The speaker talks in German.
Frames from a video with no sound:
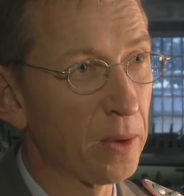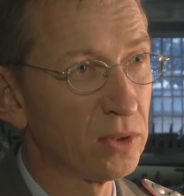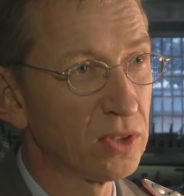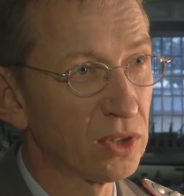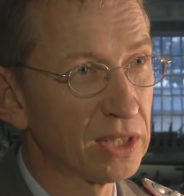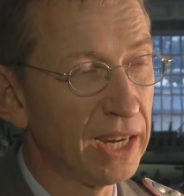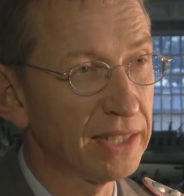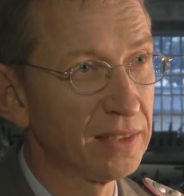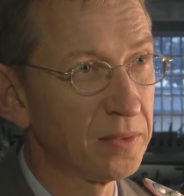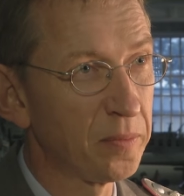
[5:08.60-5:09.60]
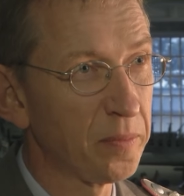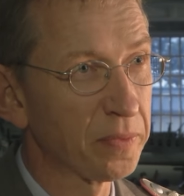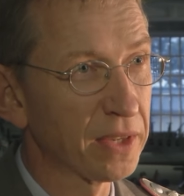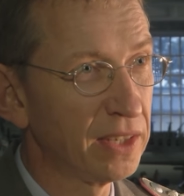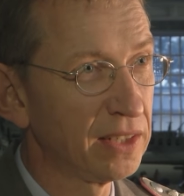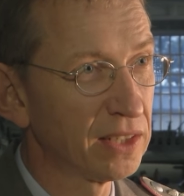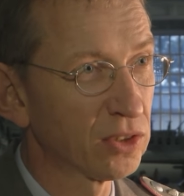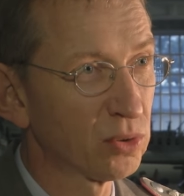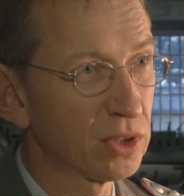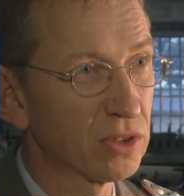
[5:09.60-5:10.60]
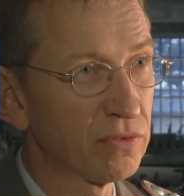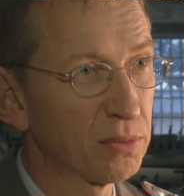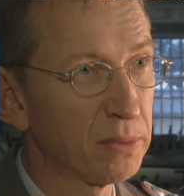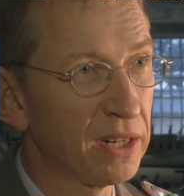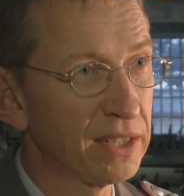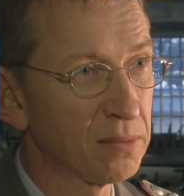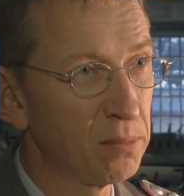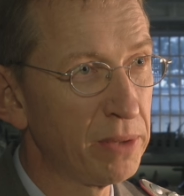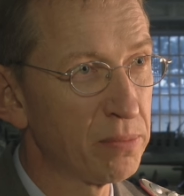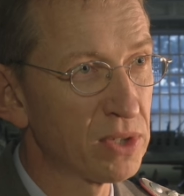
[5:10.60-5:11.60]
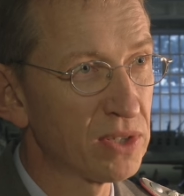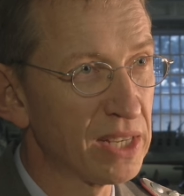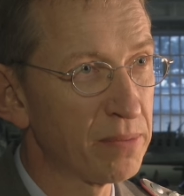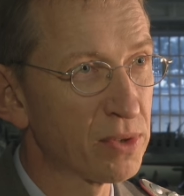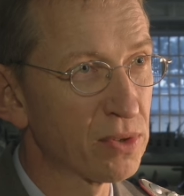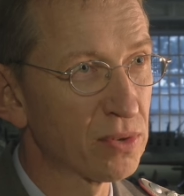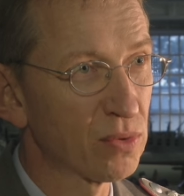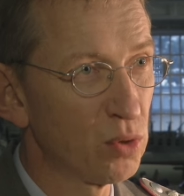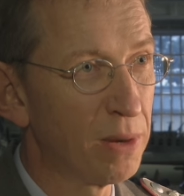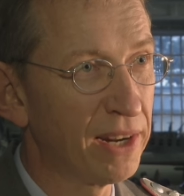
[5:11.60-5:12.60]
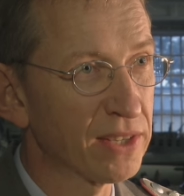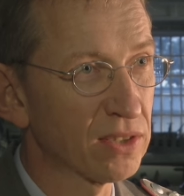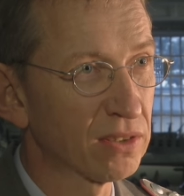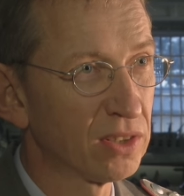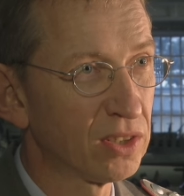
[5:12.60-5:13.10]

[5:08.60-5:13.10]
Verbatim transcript: und die Soldaten in ihren Unterkunftsbereichen blieben sich selbst überlassen.